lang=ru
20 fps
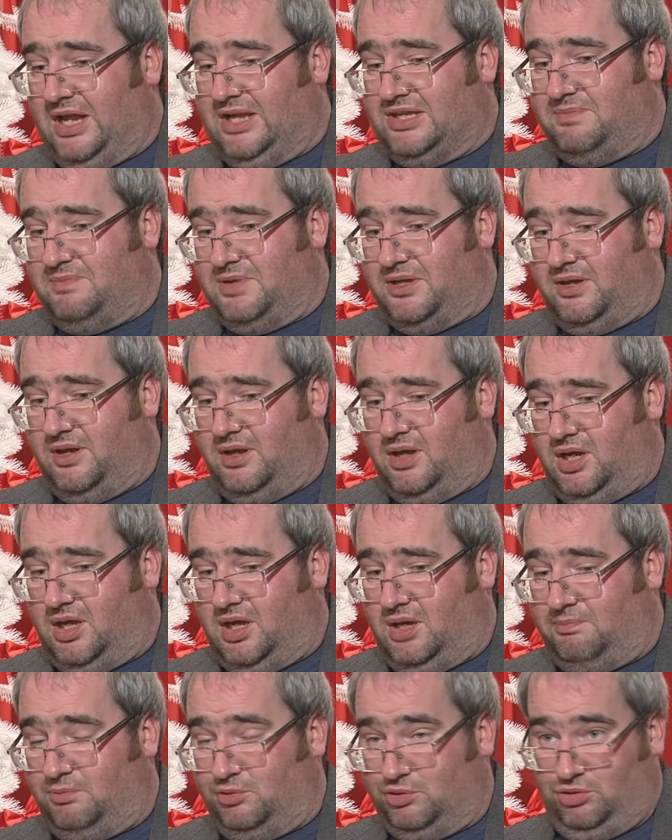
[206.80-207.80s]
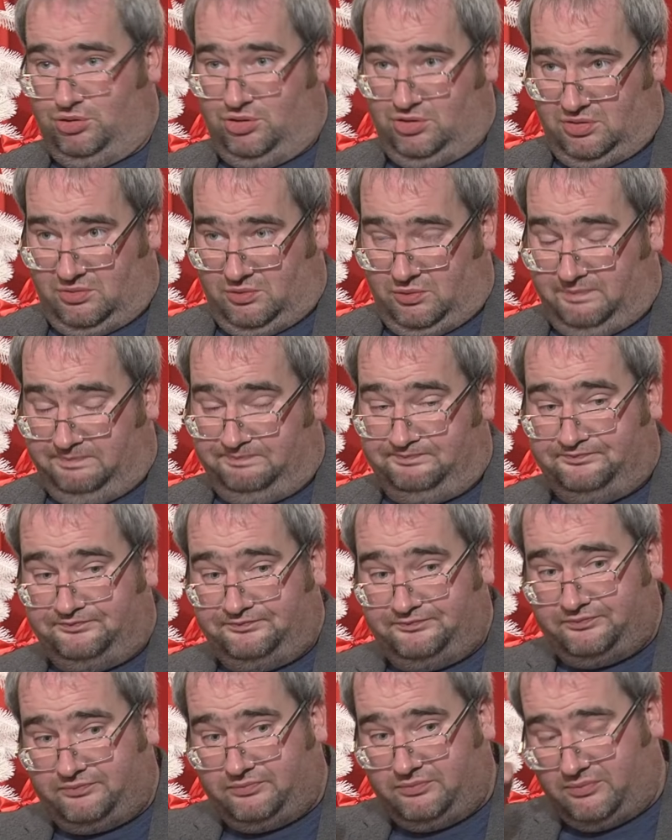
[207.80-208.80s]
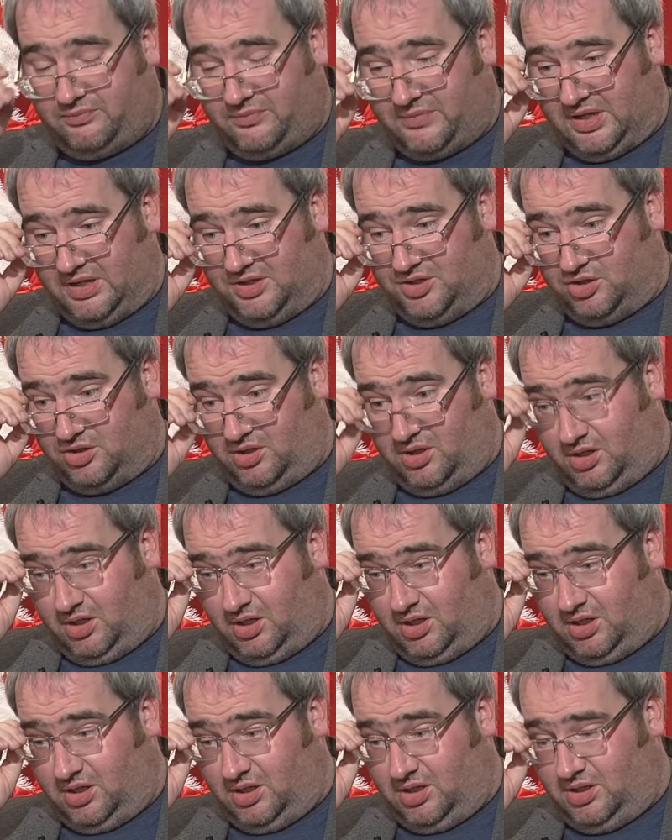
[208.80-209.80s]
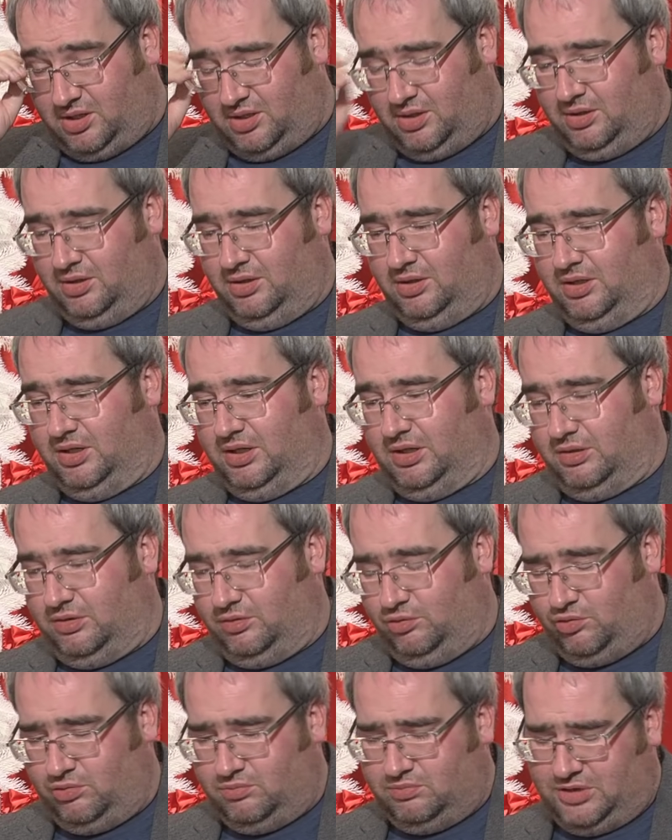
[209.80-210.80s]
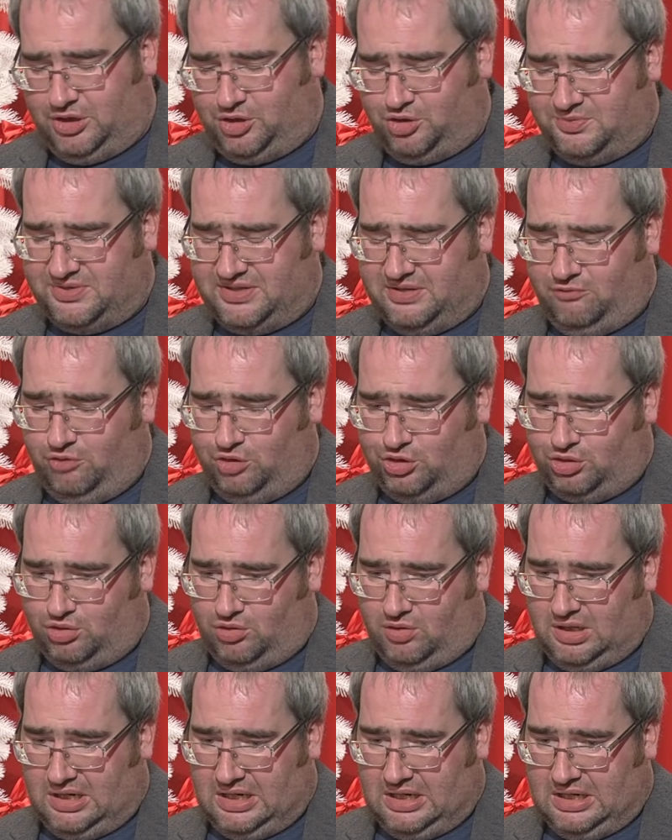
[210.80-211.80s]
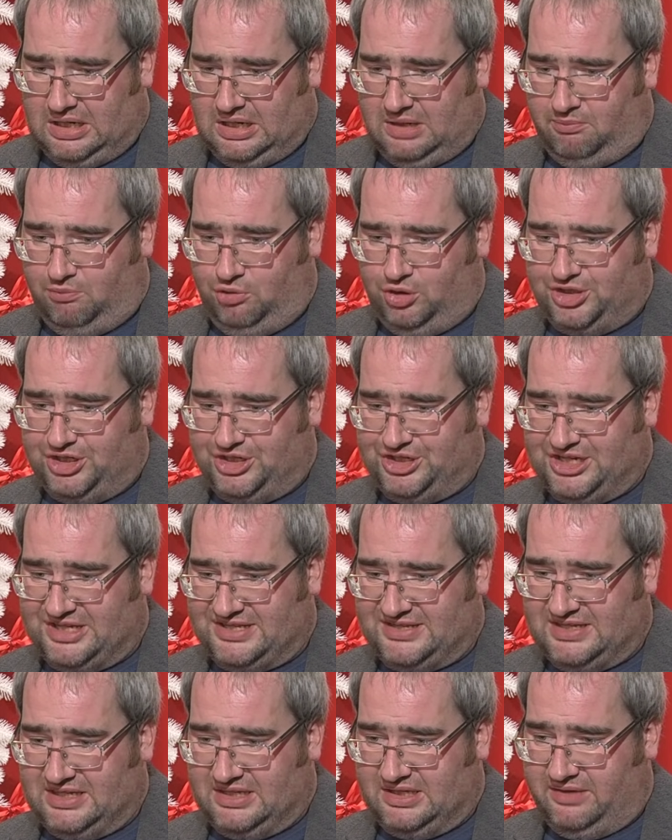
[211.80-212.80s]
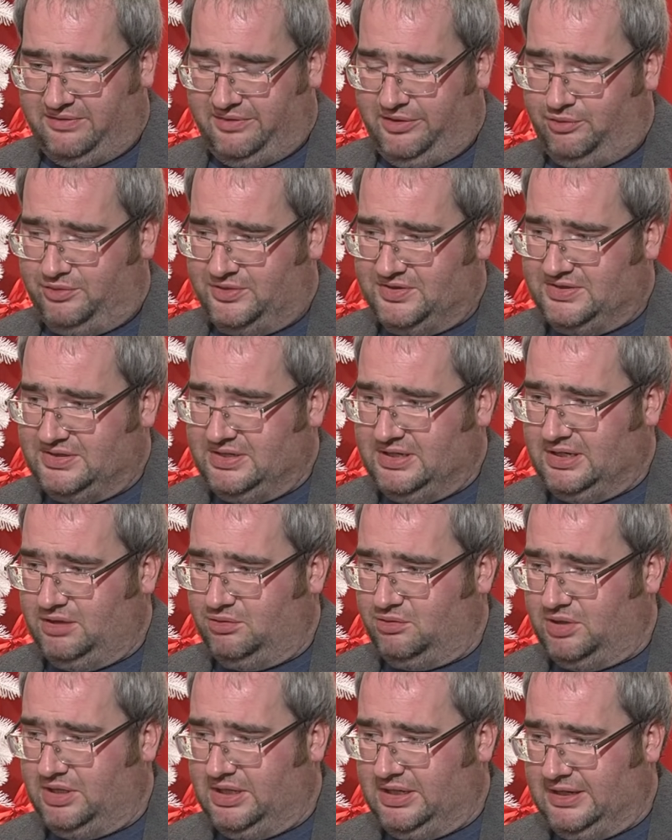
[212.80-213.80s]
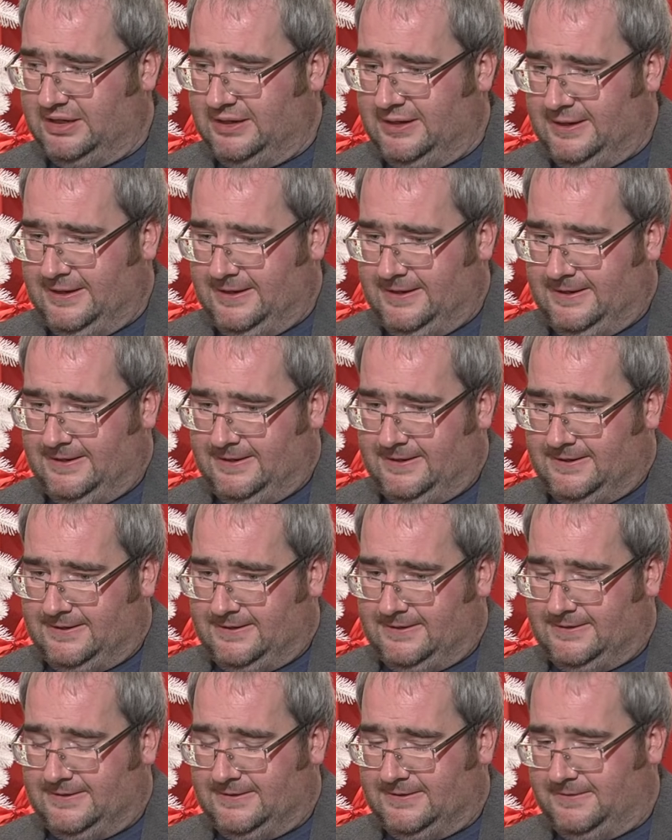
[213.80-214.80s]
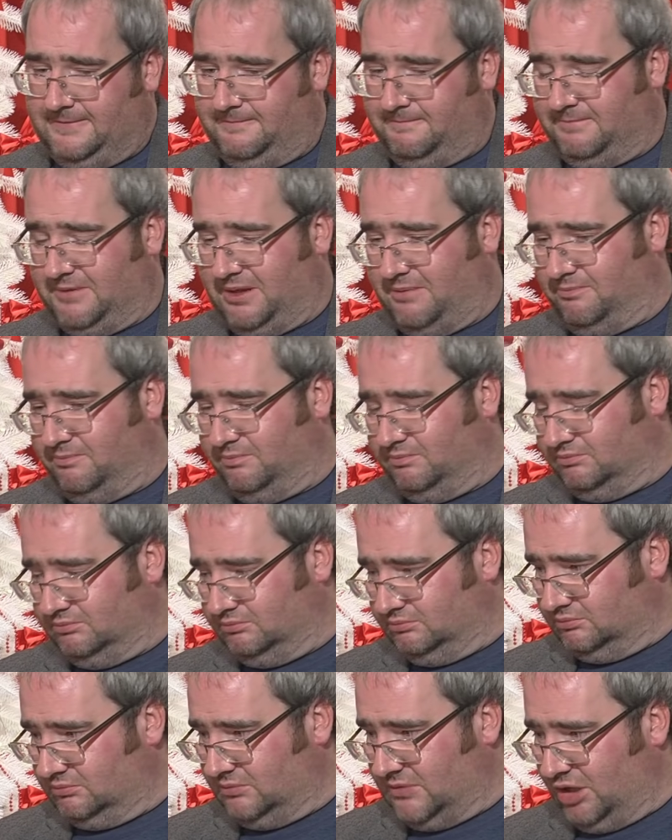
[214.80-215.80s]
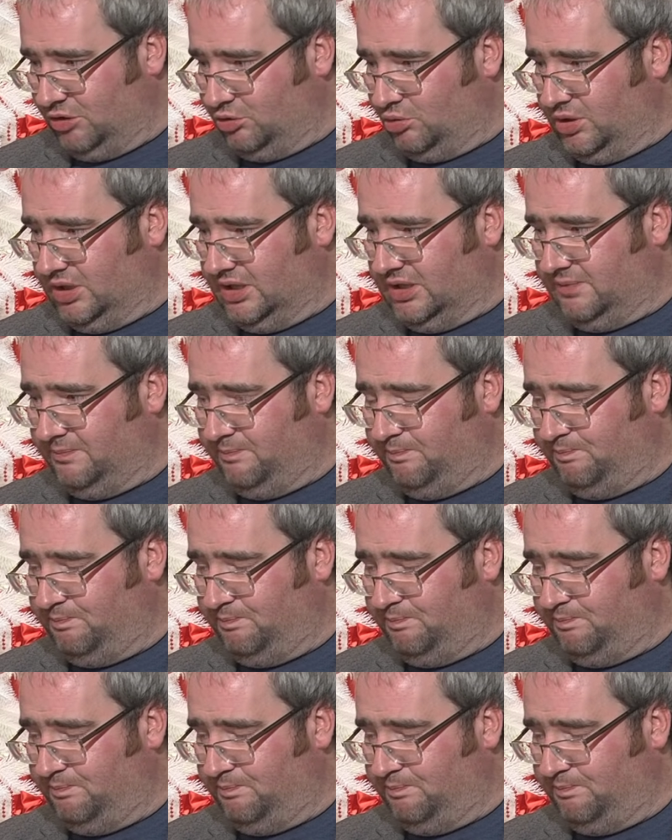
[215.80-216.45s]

а теперь э, по существу. Значит, э, ну, начнем с того, что а, большая часть тех договоренностей, которые, а, там, о которых